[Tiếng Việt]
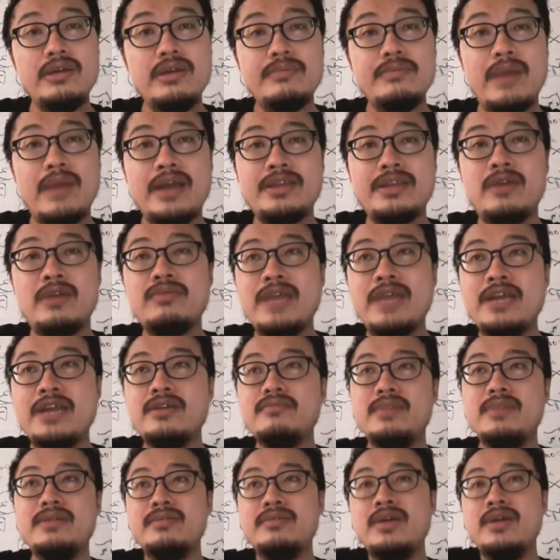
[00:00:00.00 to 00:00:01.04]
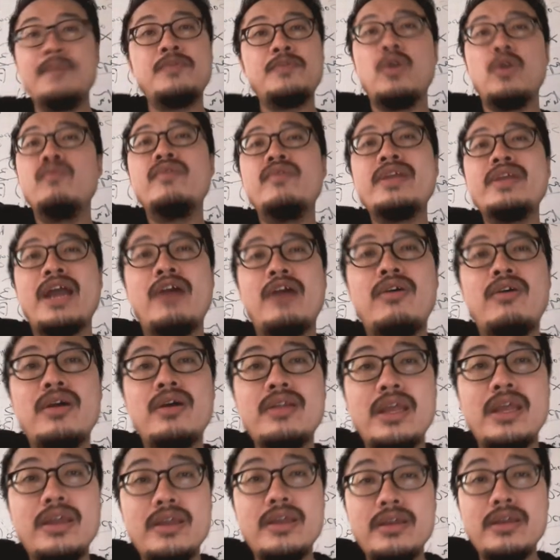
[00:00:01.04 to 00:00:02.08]
mà trong giấy mình góp chung với nhau á,
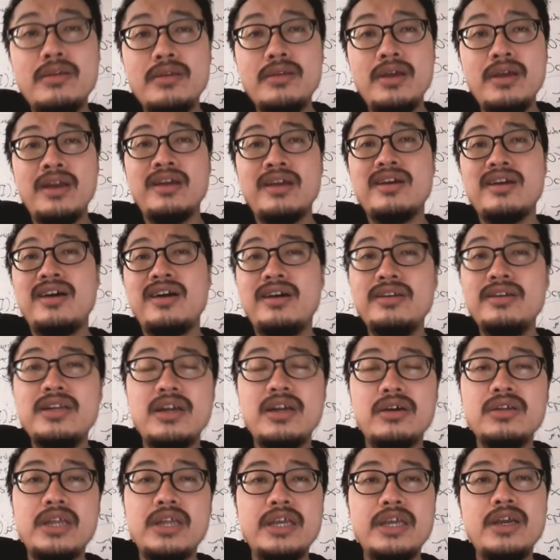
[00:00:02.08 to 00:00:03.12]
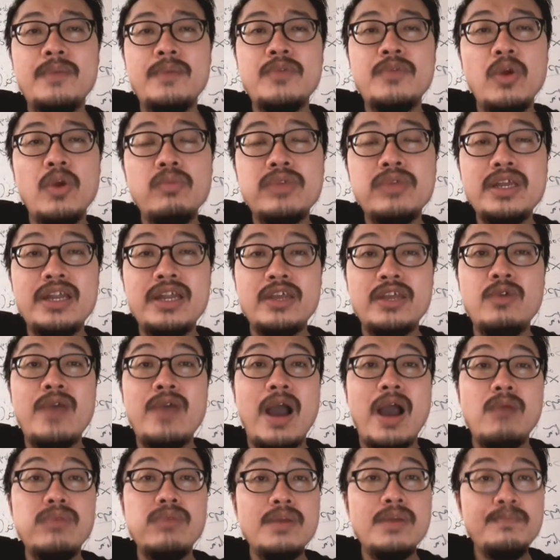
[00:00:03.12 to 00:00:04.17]
thì rất là khó để nói thì góp chung chính là dấu
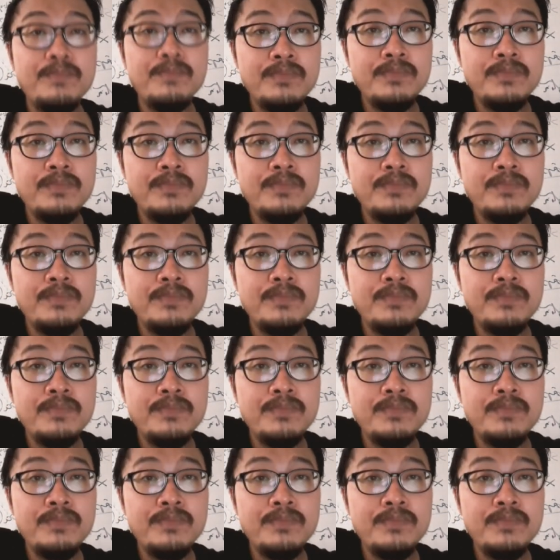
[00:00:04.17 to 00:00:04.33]
cộng á.